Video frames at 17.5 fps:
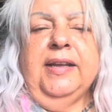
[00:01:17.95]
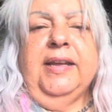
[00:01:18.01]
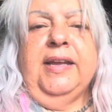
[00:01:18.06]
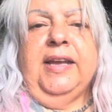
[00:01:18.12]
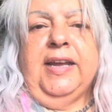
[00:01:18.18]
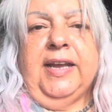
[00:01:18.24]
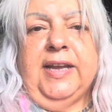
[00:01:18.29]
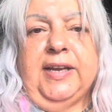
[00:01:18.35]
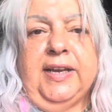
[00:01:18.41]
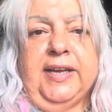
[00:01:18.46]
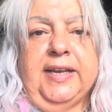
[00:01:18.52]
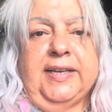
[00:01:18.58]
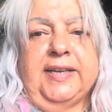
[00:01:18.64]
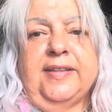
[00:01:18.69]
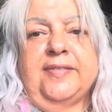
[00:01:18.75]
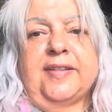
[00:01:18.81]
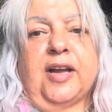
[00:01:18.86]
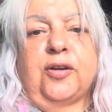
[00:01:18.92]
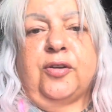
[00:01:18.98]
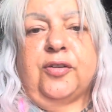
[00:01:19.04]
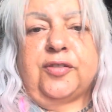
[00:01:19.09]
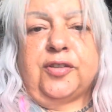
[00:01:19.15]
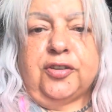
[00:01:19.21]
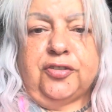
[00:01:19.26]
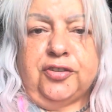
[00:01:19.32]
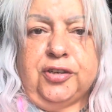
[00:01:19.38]
e chissà
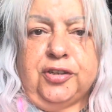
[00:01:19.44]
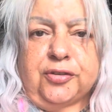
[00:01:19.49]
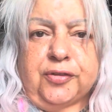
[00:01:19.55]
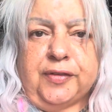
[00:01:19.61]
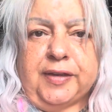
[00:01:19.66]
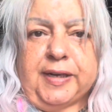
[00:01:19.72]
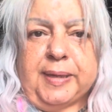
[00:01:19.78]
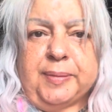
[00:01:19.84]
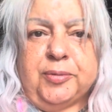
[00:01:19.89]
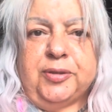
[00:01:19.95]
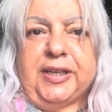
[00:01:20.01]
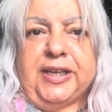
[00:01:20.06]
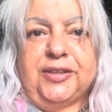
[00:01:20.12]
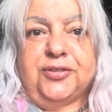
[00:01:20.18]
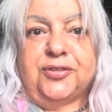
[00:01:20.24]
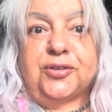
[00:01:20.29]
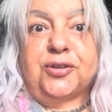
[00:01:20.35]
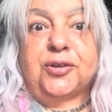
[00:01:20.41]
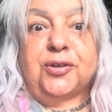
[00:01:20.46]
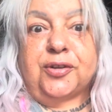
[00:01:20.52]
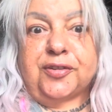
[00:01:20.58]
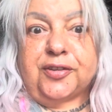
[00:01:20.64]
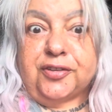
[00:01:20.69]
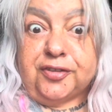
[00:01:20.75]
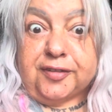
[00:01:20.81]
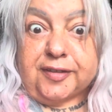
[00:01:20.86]
cosa ci ritroveremo dentro
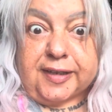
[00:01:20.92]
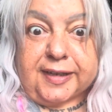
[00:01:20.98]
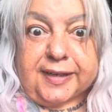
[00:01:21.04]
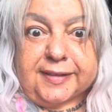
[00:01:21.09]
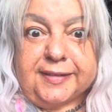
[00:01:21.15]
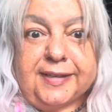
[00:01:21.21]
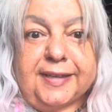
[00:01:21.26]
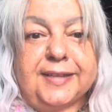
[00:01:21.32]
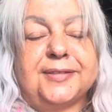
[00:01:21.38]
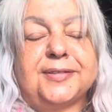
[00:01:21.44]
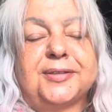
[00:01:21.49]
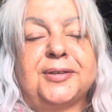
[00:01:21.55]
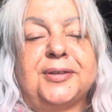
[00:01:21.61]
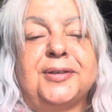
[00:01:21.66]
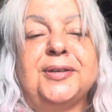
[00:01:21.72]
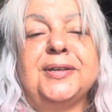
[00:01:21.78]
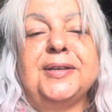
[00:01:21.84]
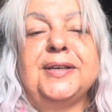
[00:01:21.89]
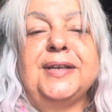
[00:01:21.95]
cosa ci sarà dentro